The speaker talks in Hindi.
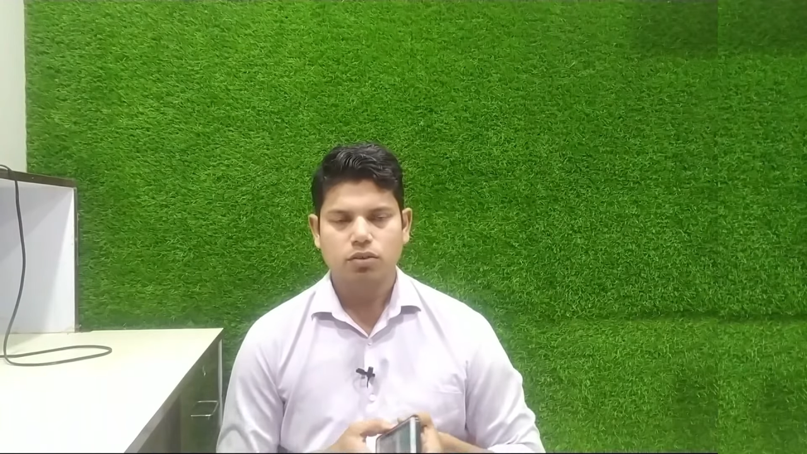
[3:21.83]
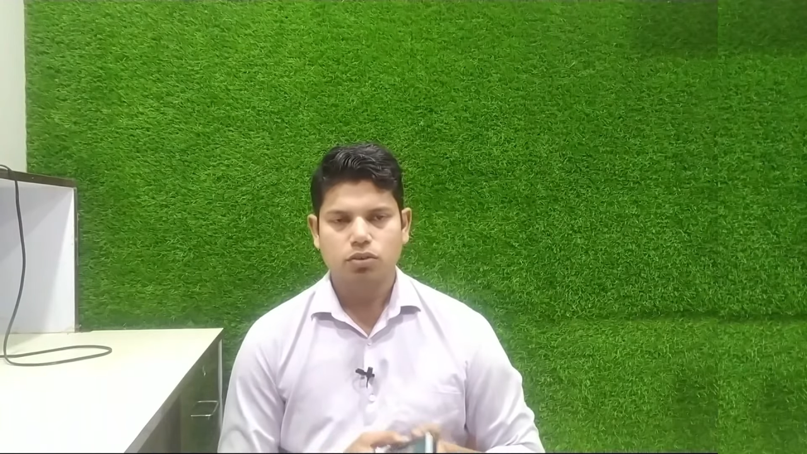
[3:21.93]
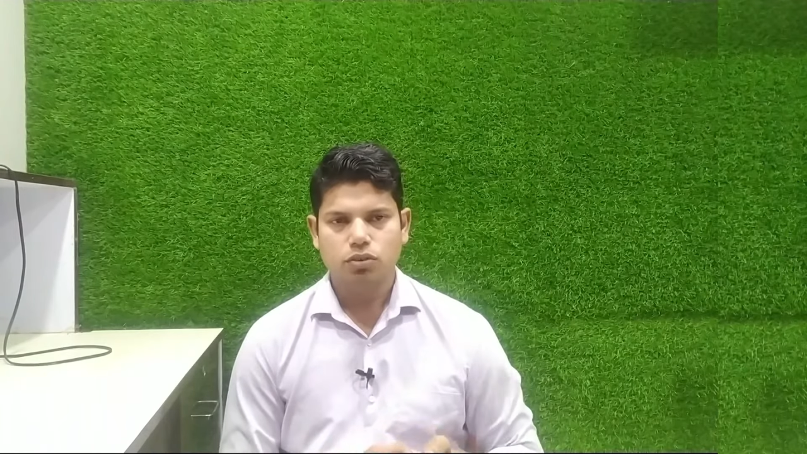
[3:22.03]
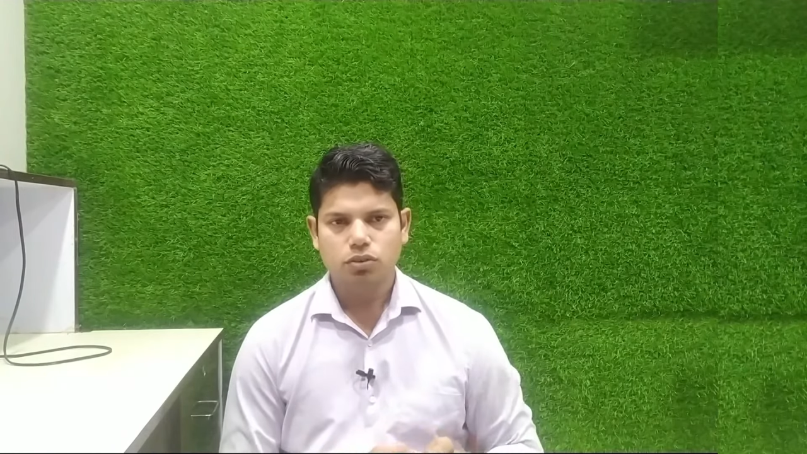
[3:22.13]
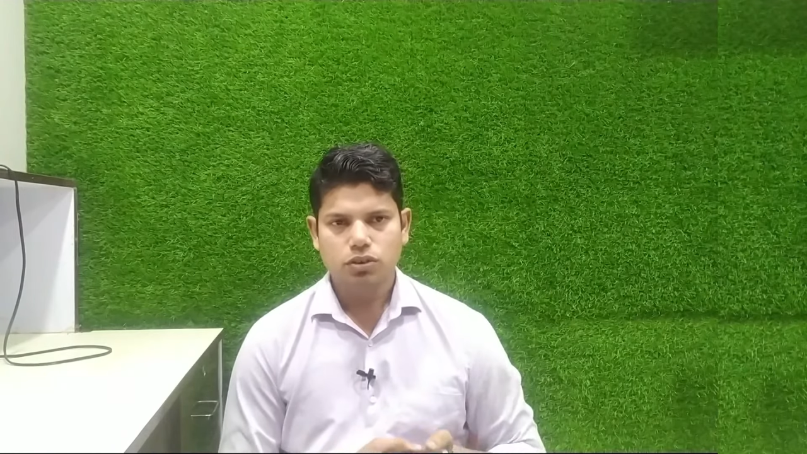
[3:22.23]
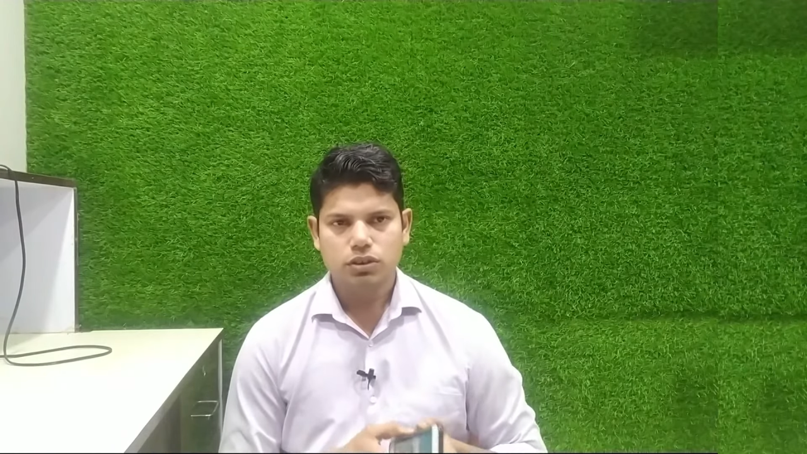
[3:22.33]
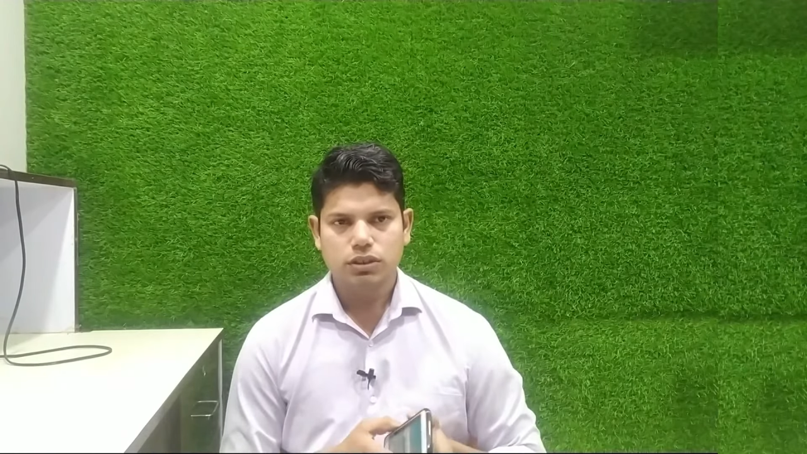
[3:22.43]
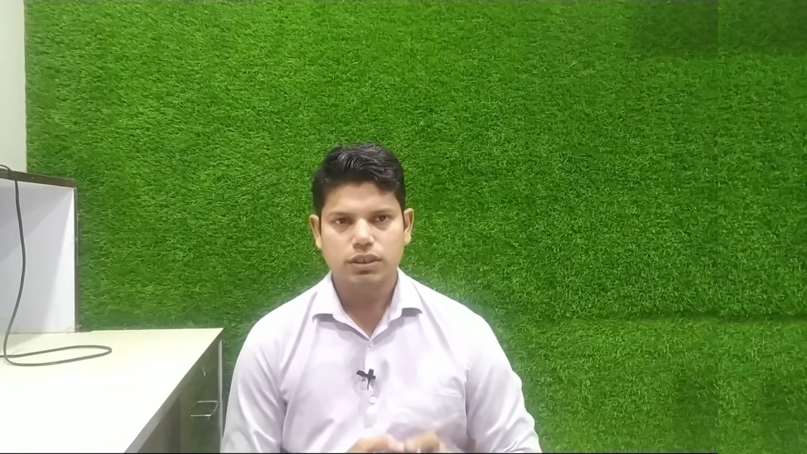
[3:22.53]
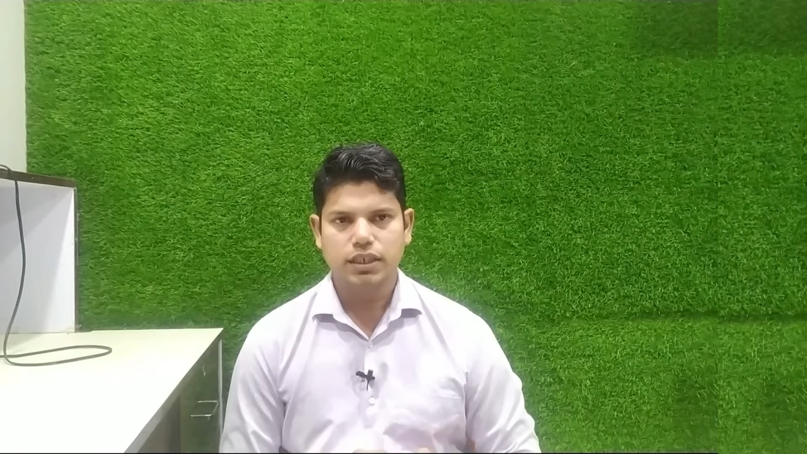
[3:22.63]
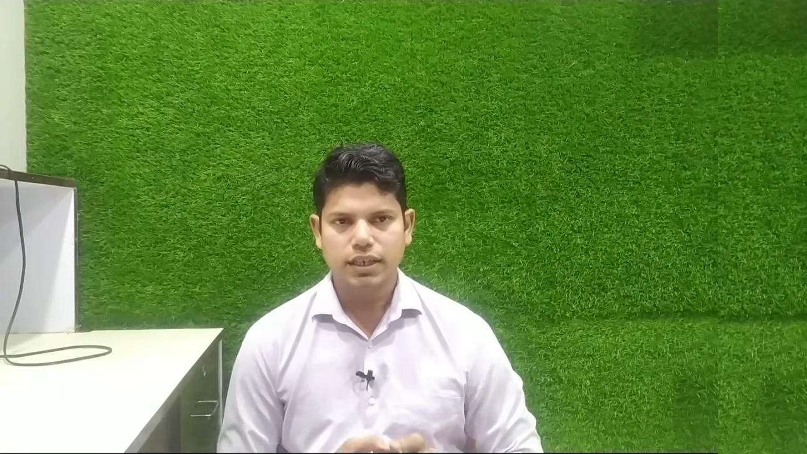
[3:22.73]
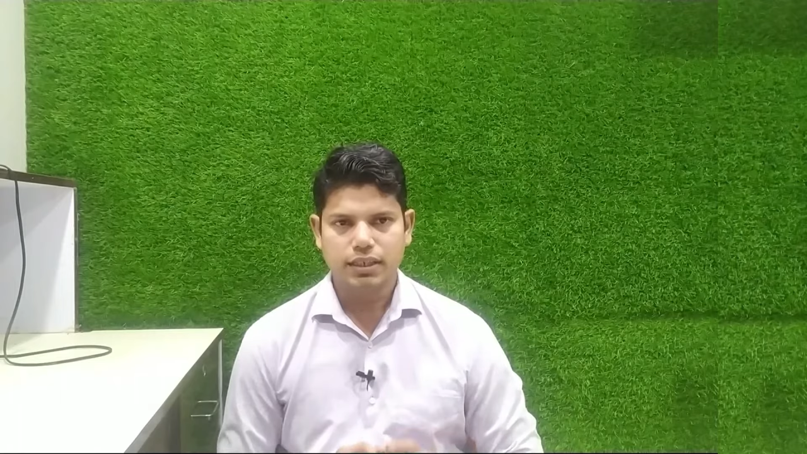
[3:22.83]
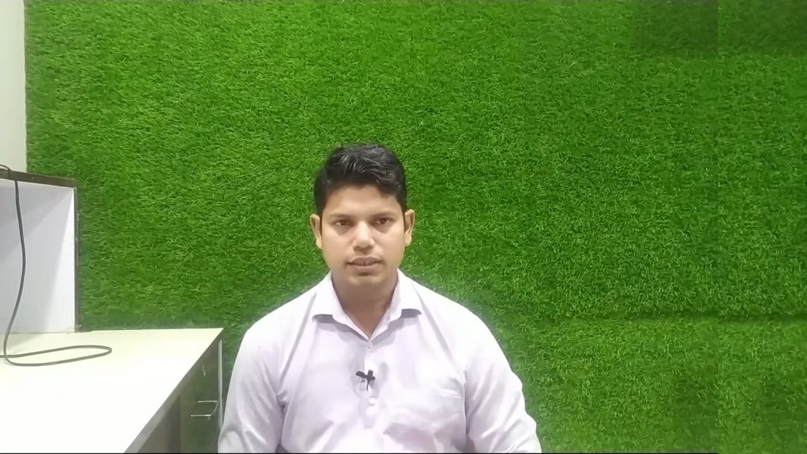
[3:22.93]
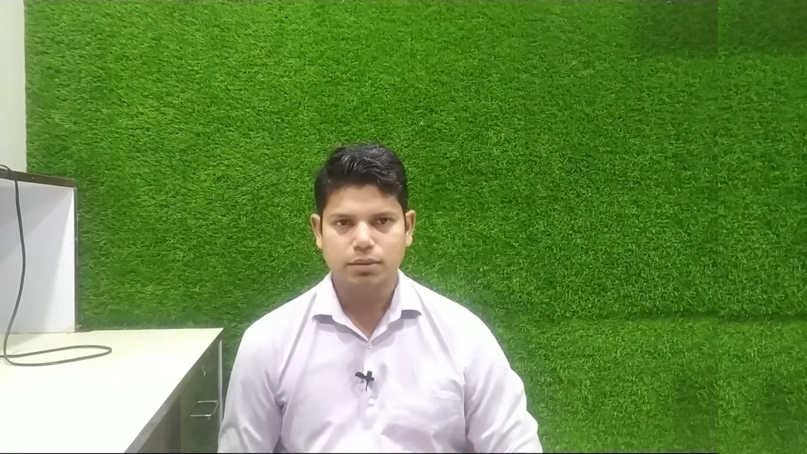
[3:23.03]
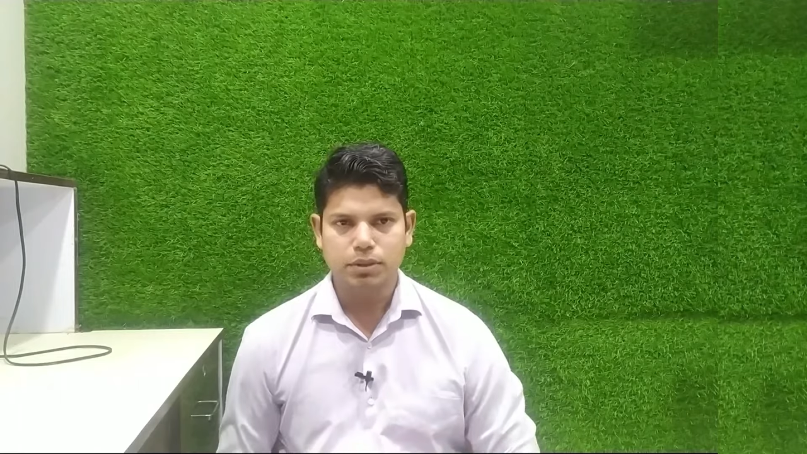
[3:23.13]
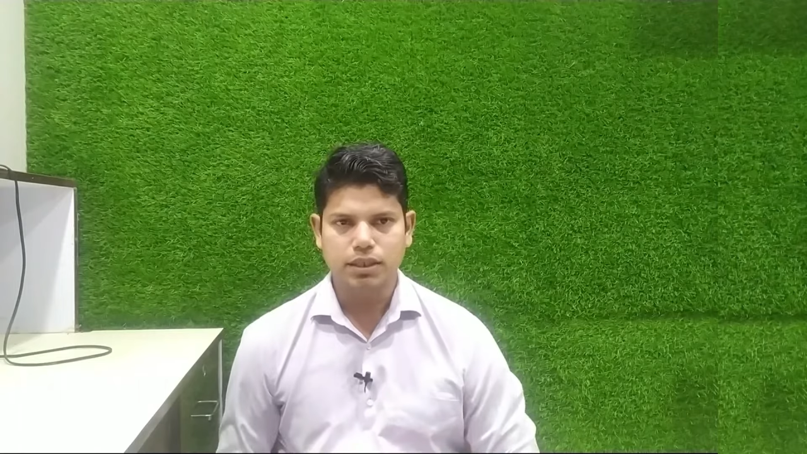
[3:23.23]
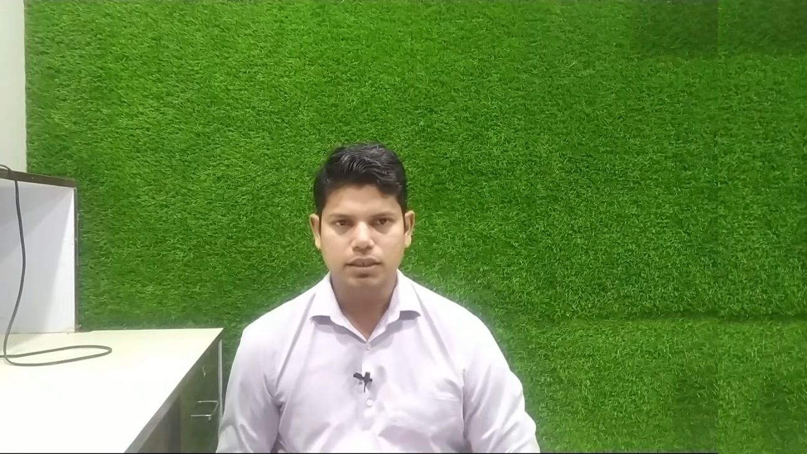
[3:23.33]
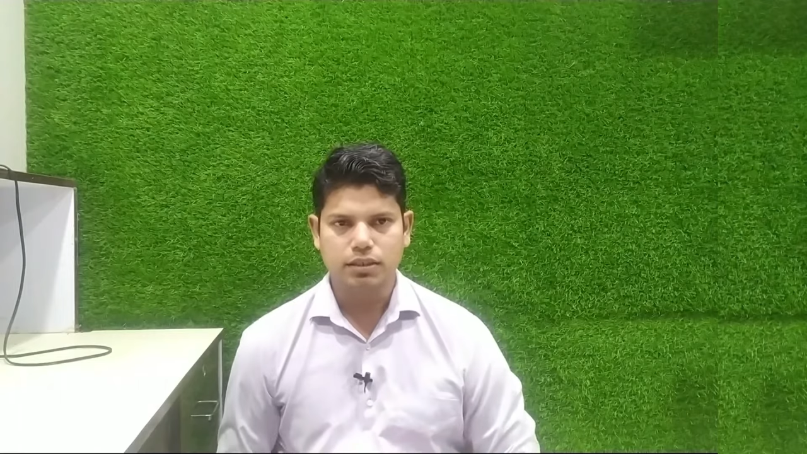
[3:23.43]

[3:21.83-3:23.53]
उनको सही रास्ता मिले